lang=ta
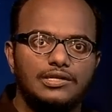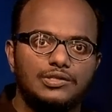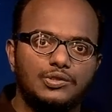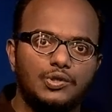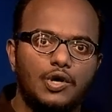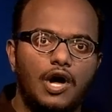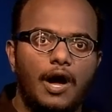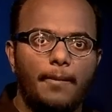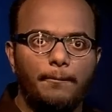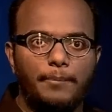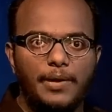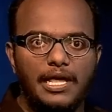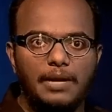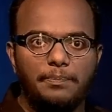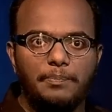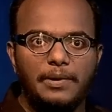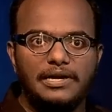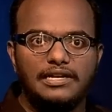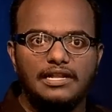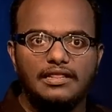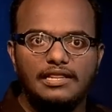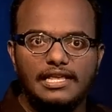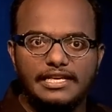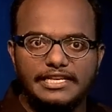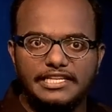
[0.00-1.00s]
ஸோ
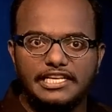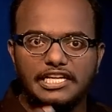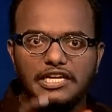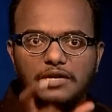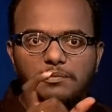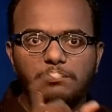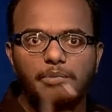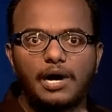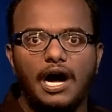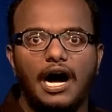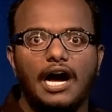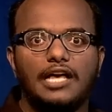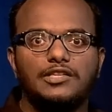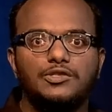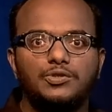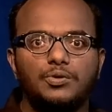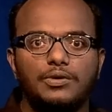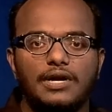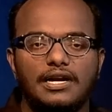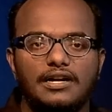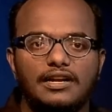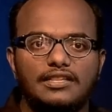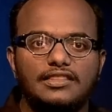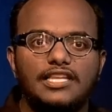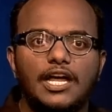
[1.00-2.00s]
அப்பேற்பட்ட அந்த இரும்பு
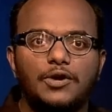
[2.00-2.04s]
அசுரன்